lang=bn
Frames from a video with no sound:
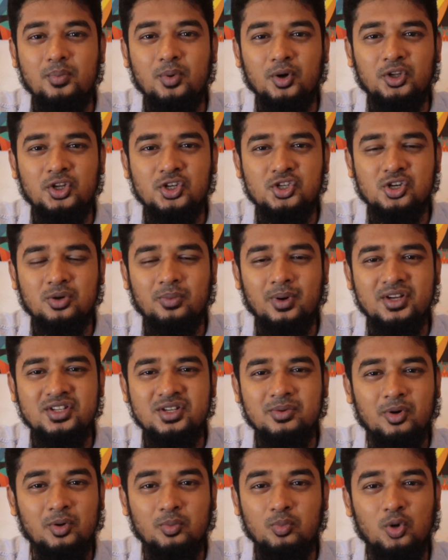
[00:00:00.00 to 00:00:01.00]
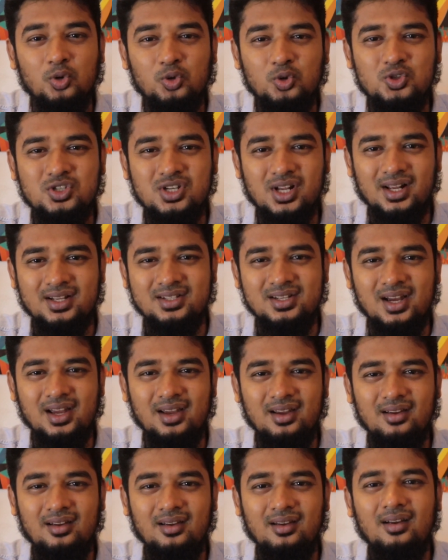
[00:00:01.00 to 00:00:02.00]
বিপদের সময় যেমন বন্ধু চেনা
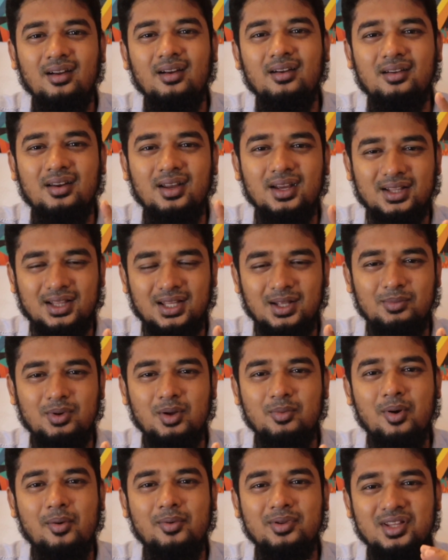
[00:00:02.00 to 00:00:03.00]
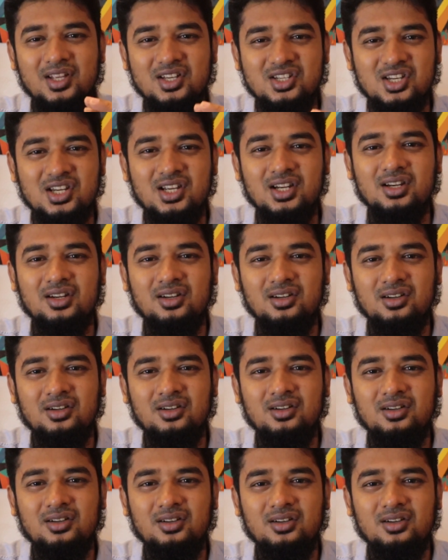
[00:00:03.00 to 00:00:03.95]
যায় ঠিক তেমনিভাবে দেশের